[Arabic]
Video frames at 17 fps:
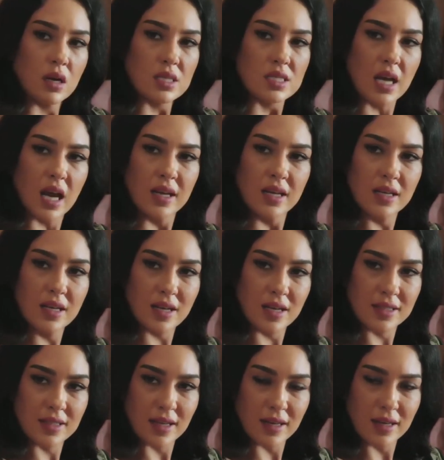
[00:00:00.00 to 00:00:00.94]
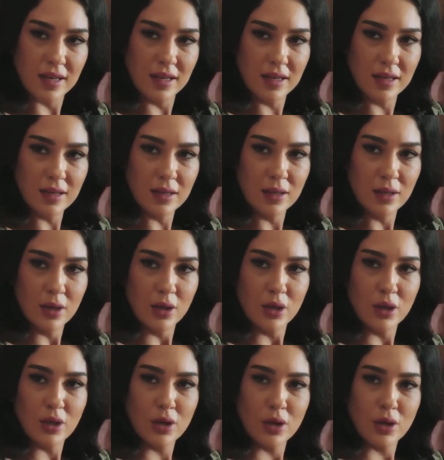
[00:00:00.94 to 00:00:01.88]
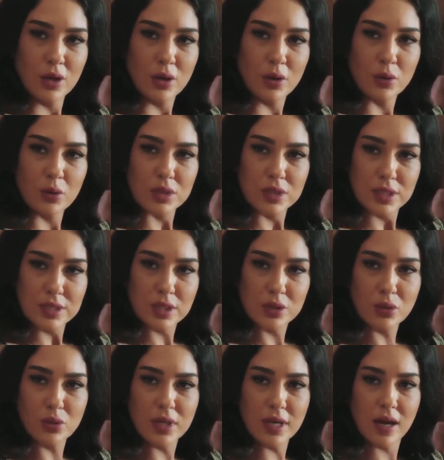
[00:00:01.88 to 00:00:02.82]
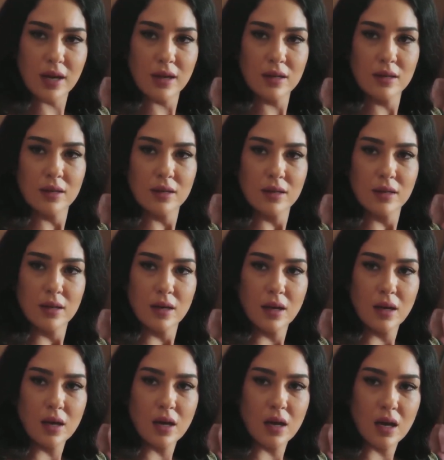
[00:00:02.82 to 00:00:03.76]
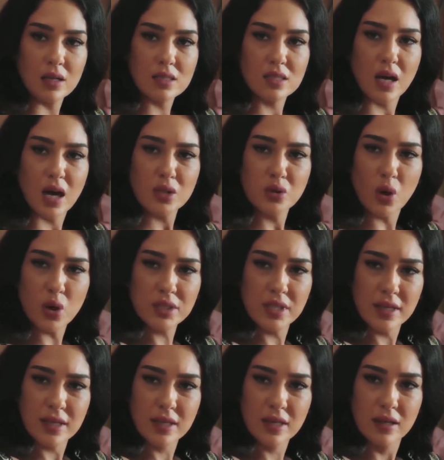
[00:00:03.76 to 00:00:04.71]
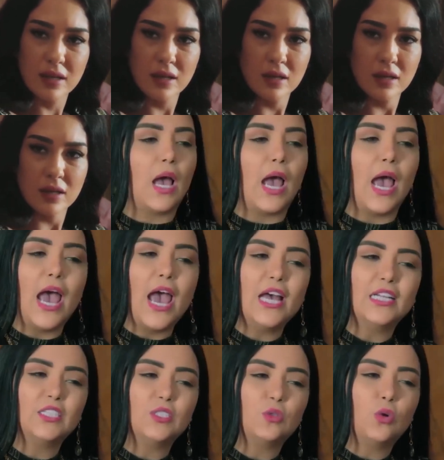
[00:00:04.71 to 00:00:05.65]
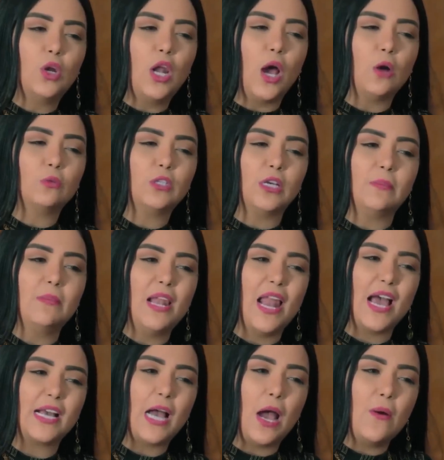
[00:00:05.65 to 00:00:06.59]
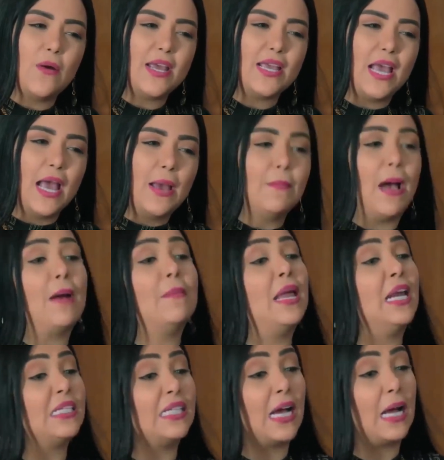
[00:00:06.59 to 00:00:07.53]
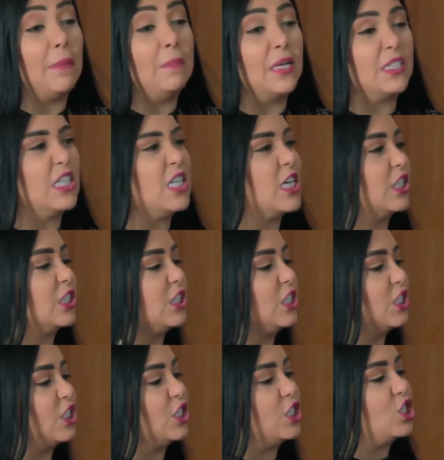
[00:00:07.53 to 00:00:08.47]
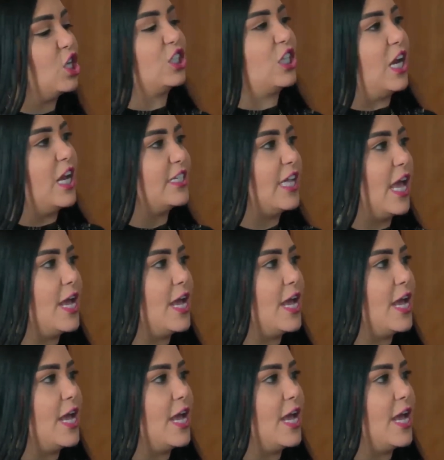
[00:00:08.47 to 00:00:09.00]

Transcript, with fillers: اخصى عليك يا ريتال وقدرتي تقوليها هتسقط اختك عادي تقولها وتعملها قوي ما عملتها قبل تجيب الجتله